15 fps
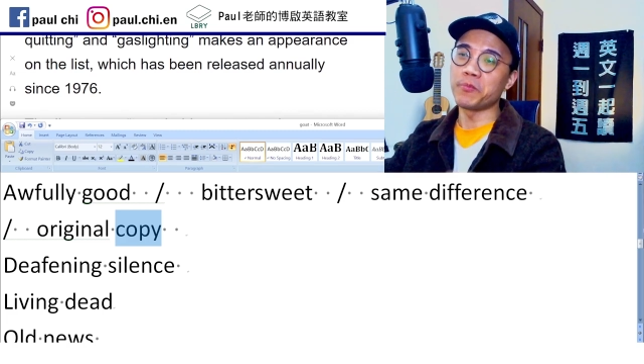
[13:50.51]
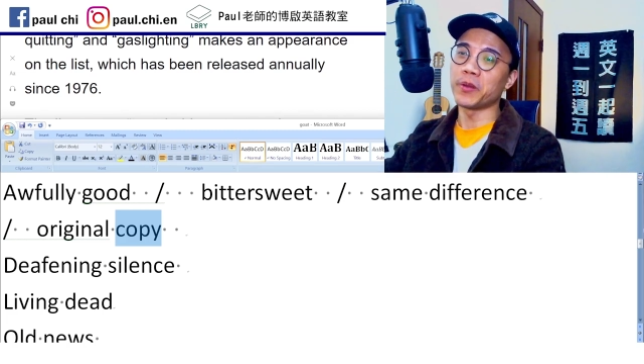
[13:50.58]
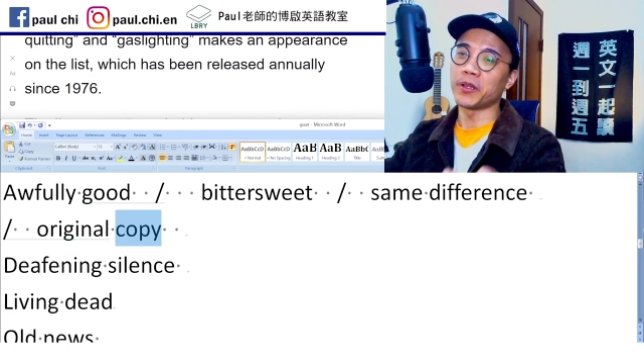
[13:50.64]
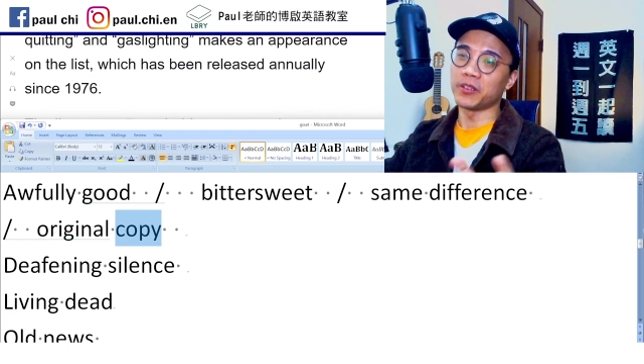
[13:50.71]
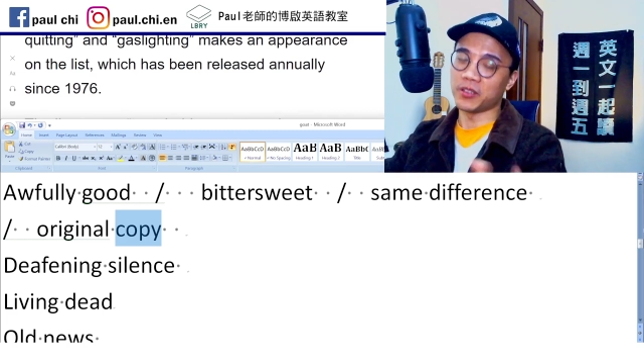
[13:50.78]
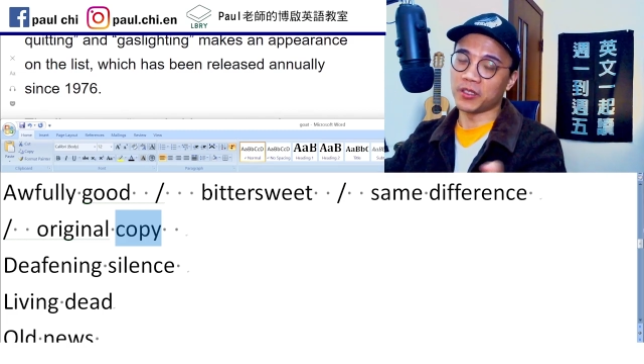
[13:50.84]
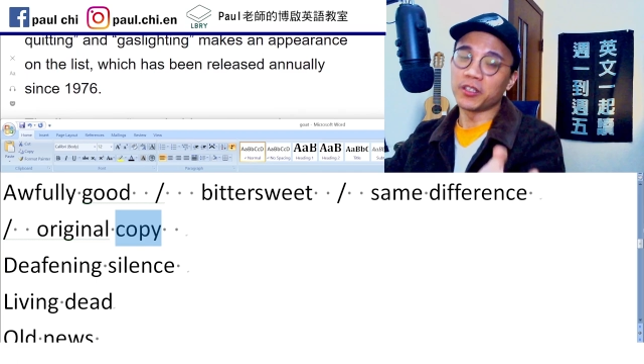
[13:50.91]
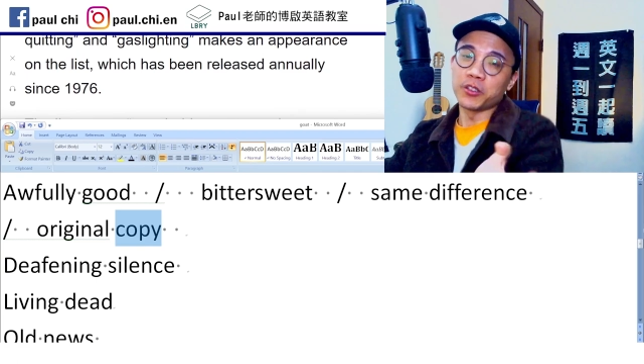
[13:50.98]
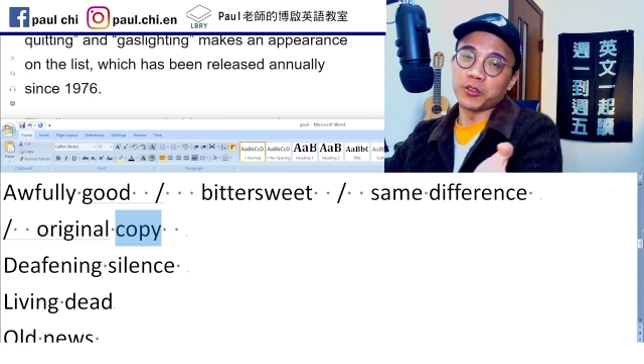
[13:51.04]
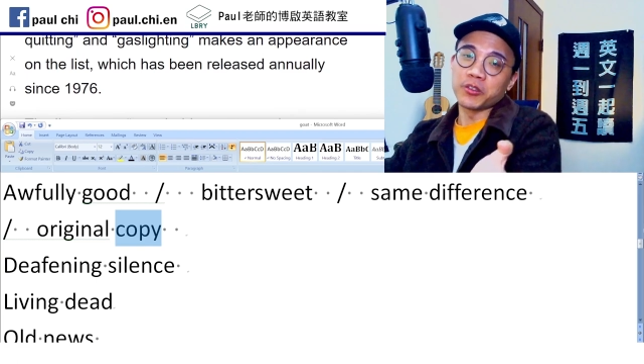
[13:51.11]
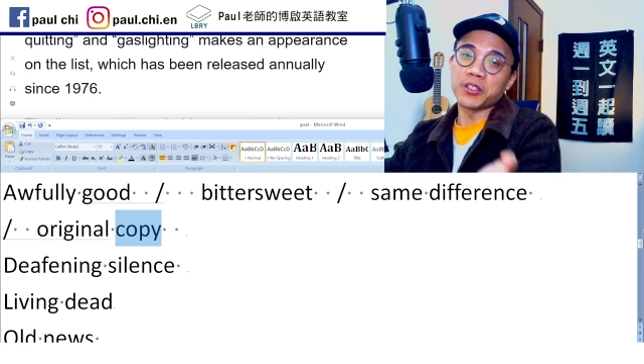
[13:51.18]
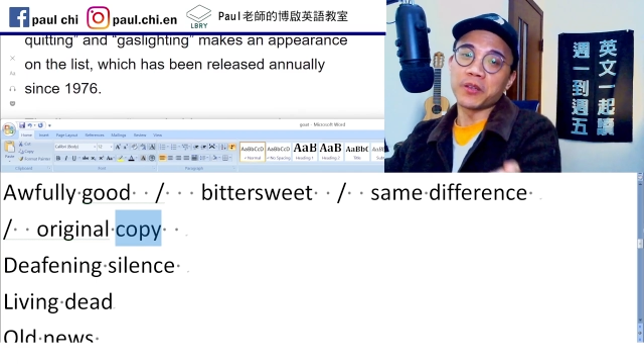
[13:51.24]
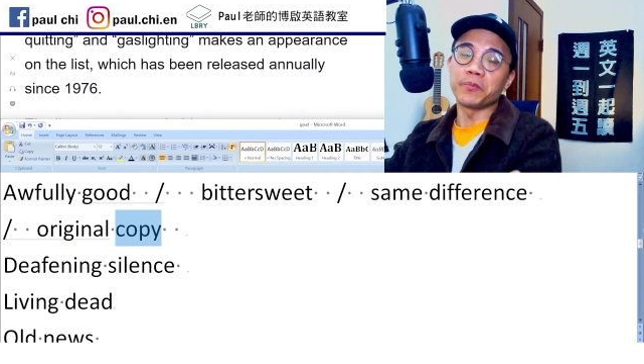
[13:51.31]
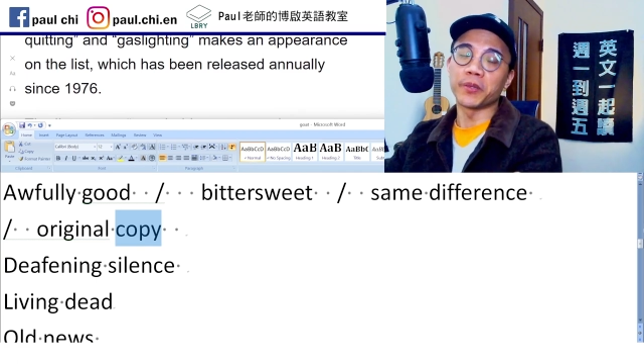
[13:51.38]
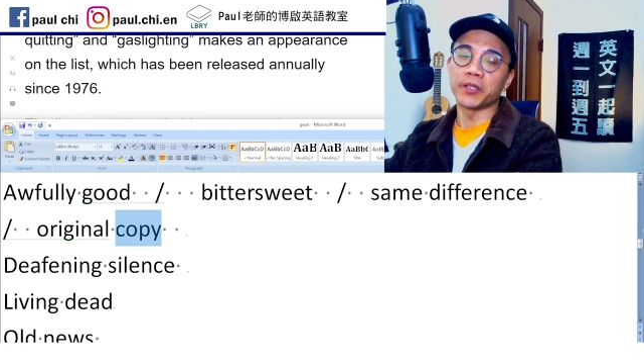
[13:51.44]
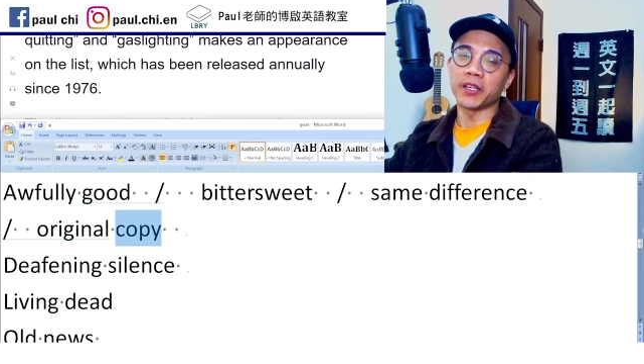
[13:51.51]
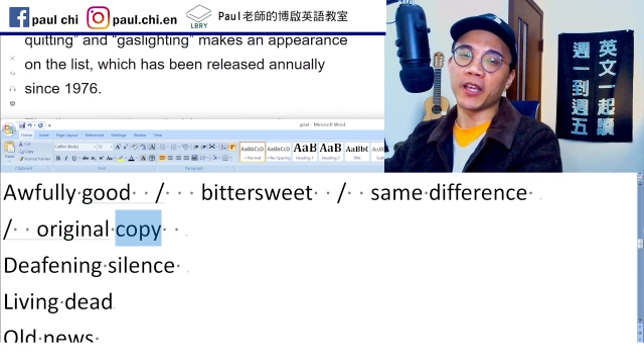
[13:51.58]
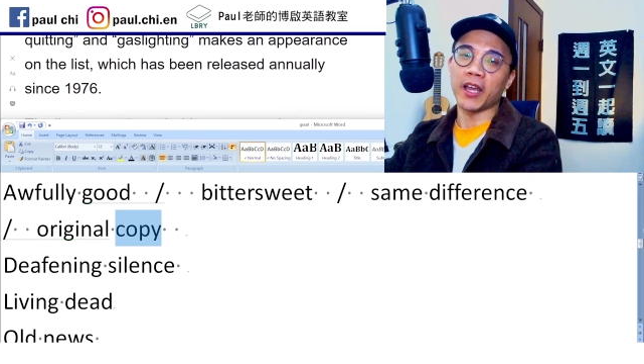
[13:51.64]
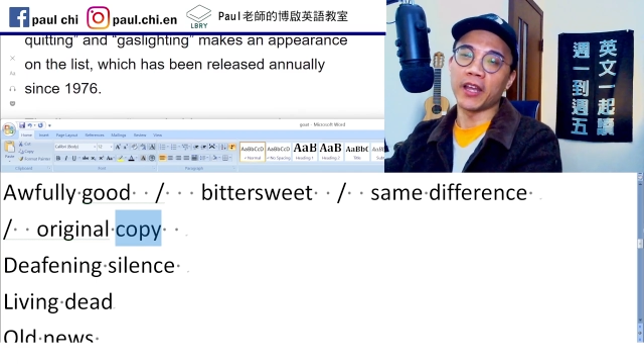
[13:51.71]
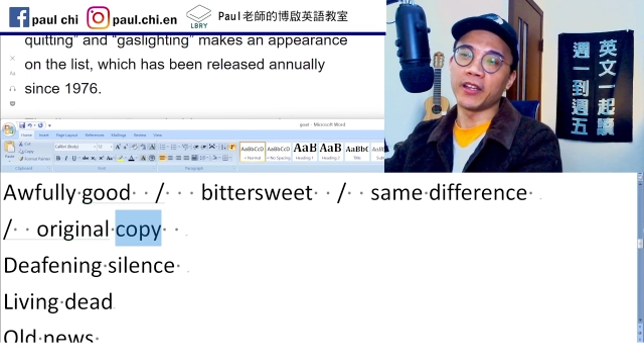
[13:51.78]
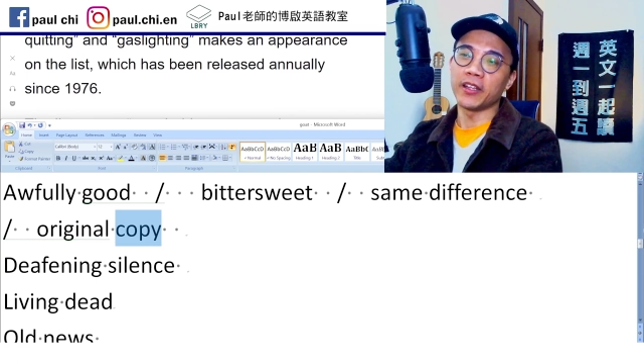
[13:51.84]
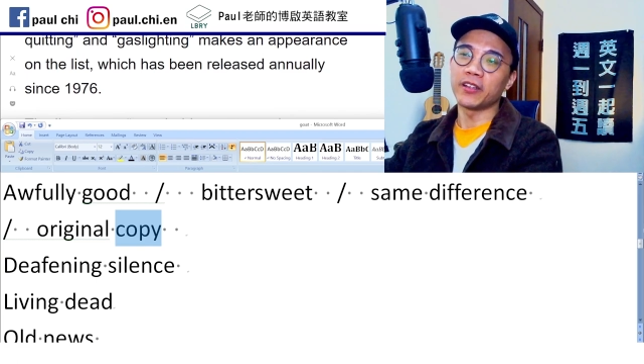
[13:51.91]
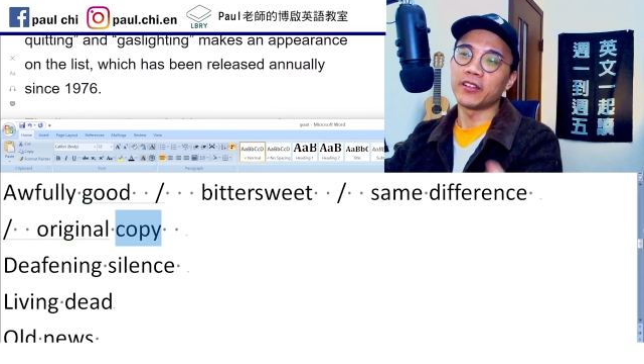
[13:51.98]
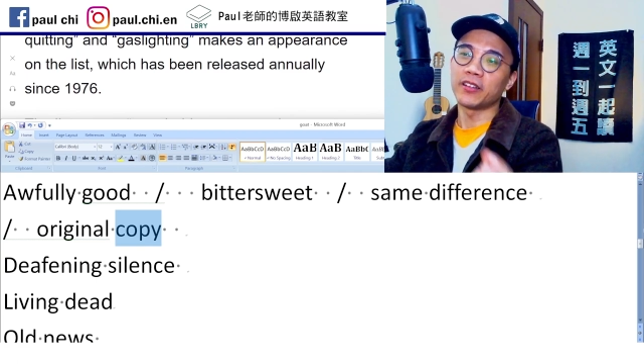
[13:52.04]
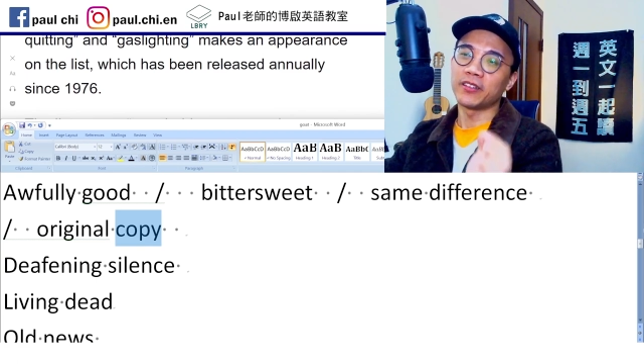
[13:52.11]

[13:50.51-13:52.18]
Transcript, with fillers: 本、真的就正本的概念，